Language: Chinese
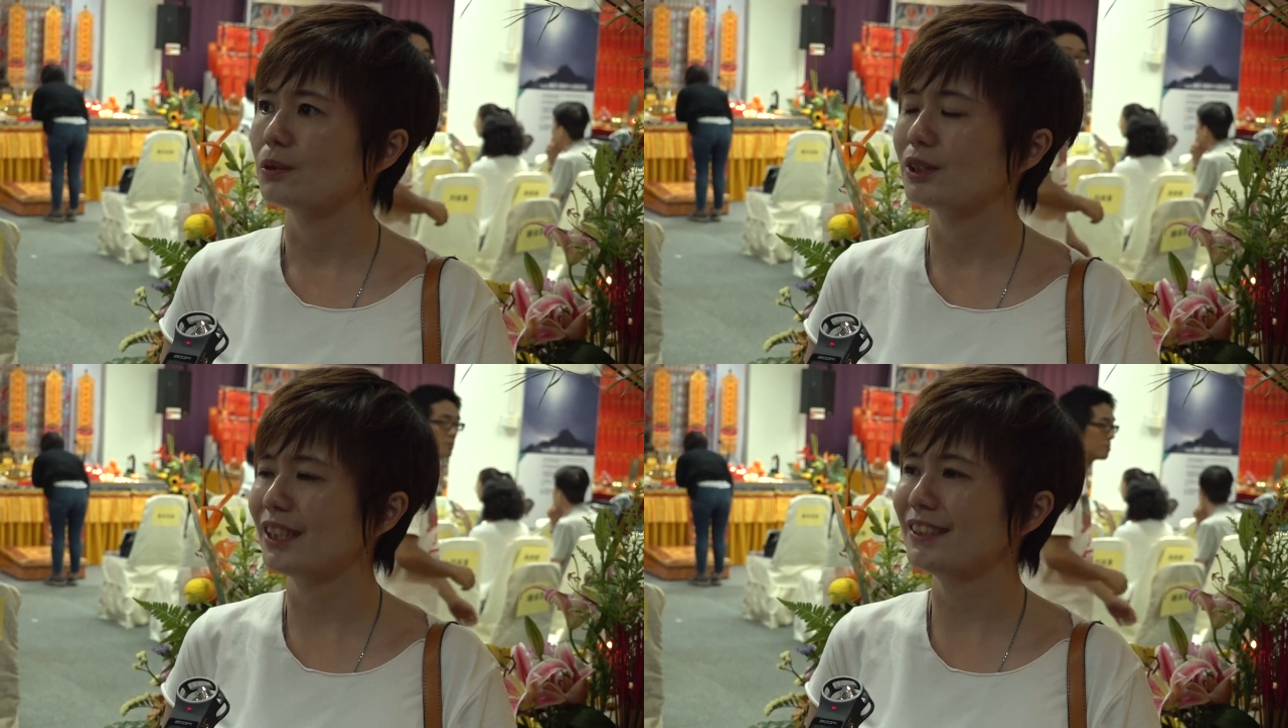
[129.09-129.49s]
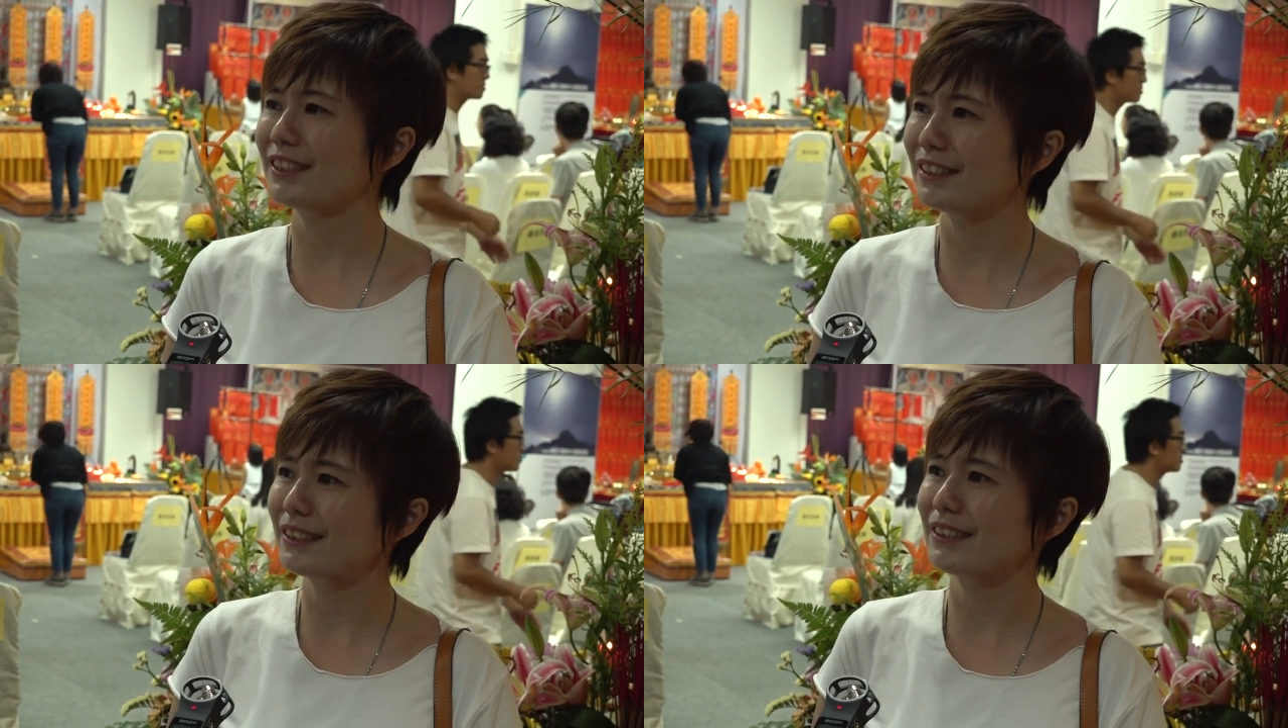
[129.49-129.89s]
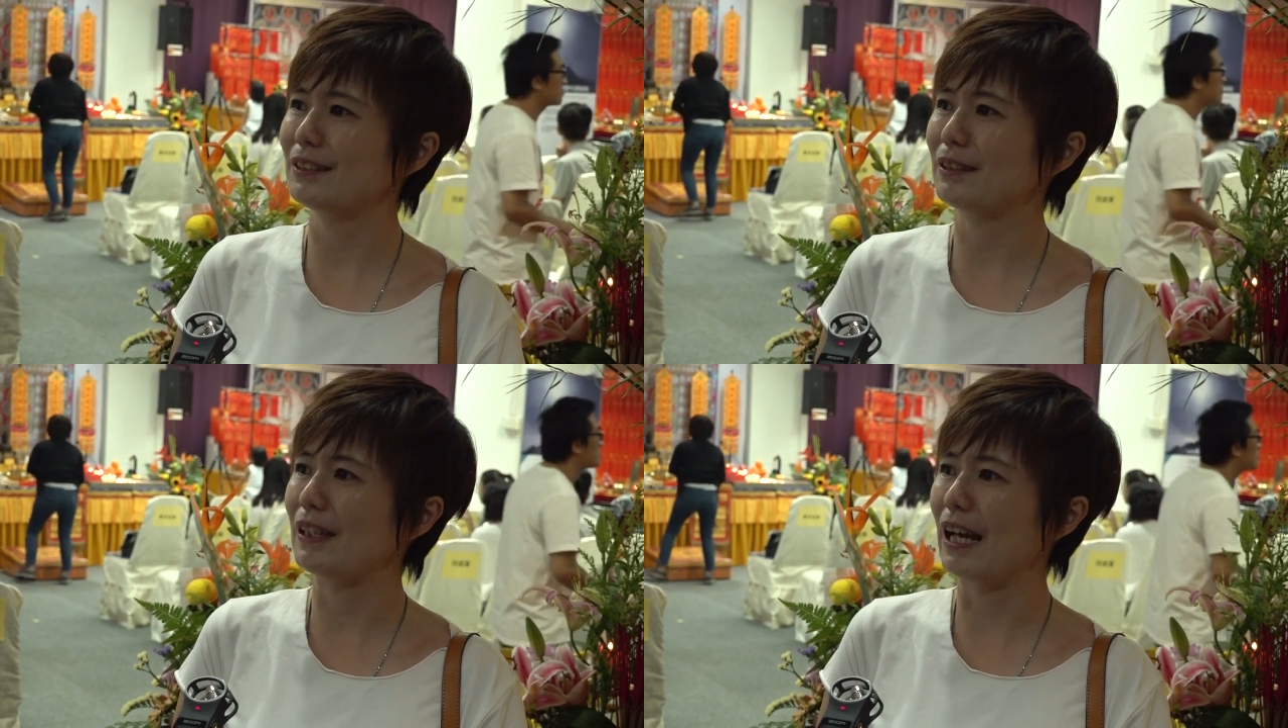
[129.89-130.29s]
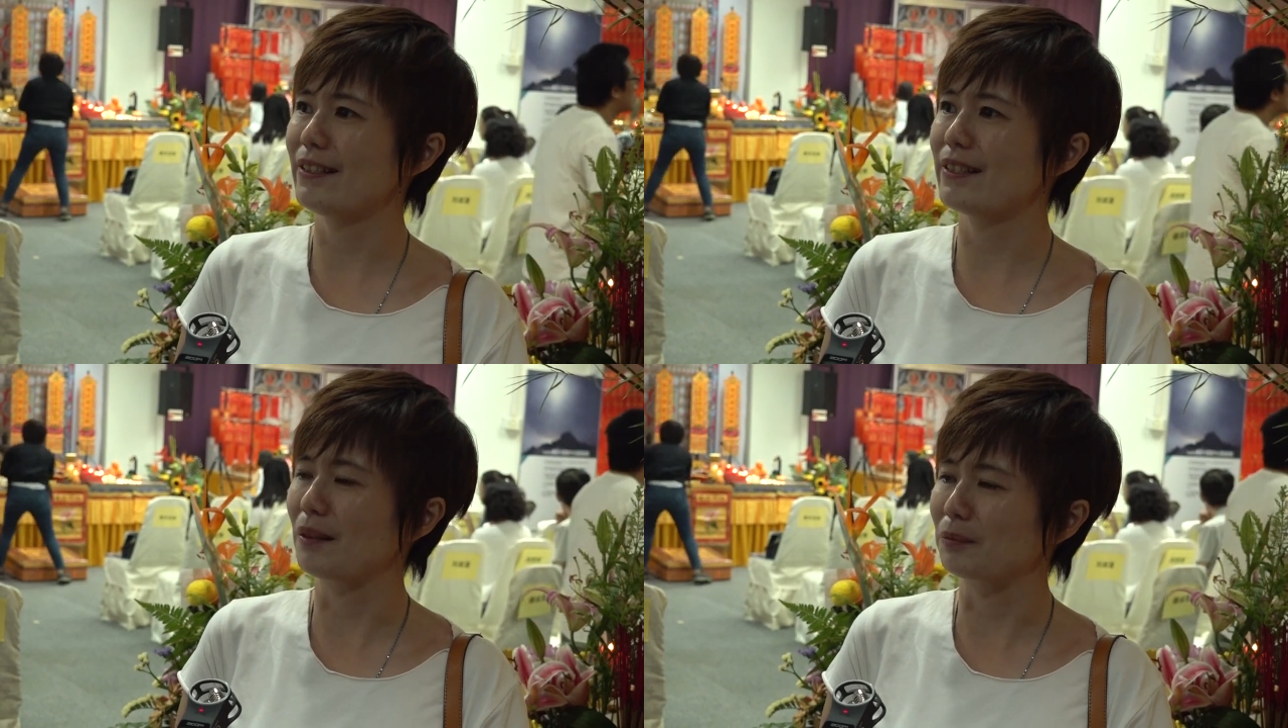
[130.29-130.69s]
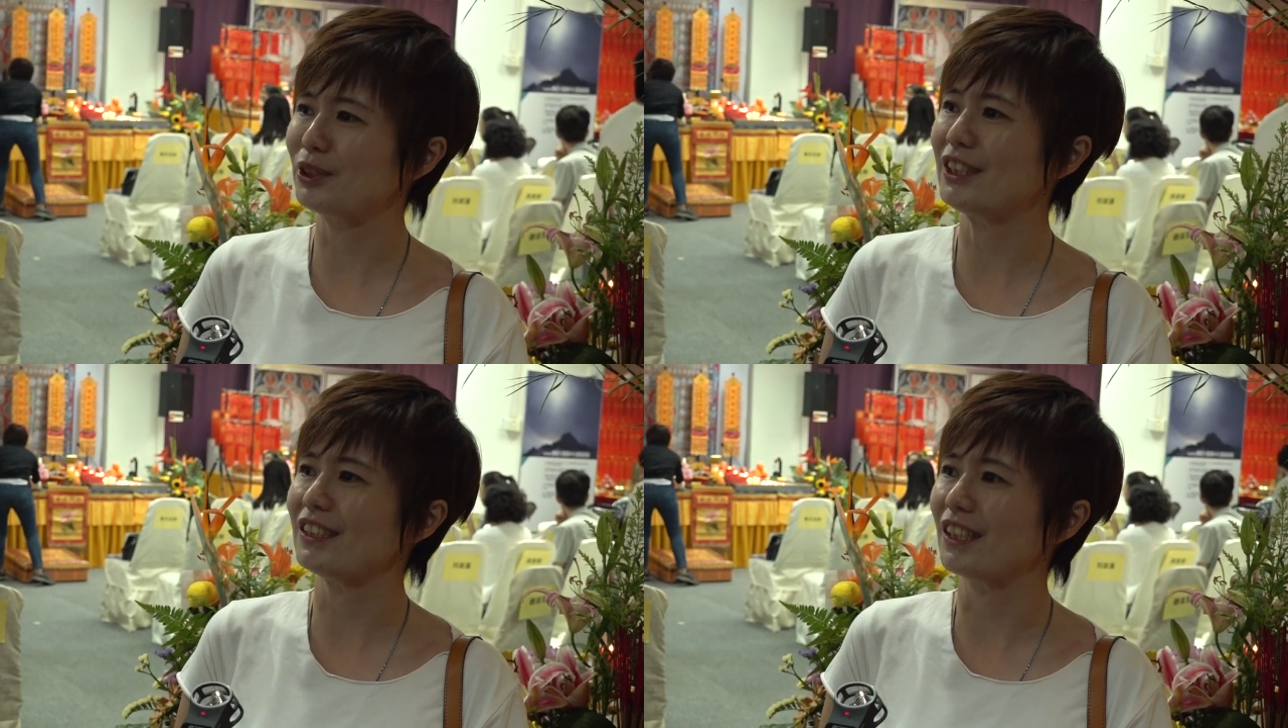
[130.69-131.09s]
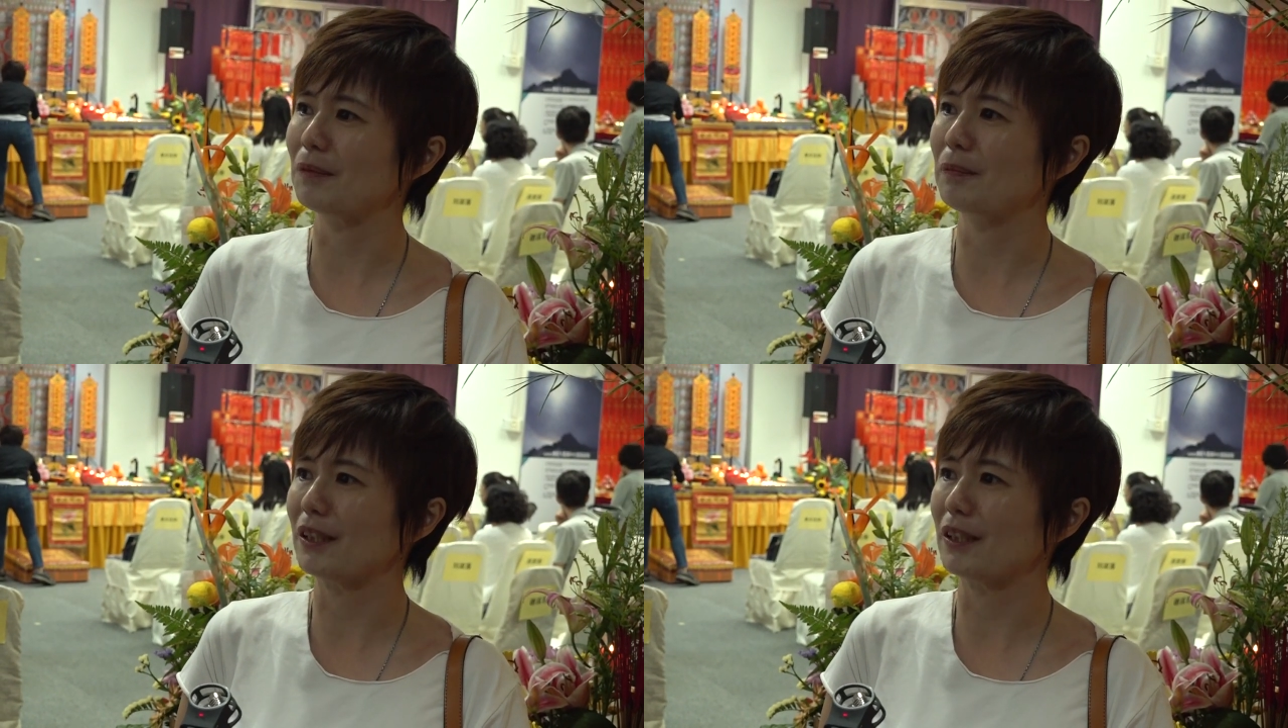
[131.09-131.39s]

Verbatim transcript: 我暂时是还想不起了，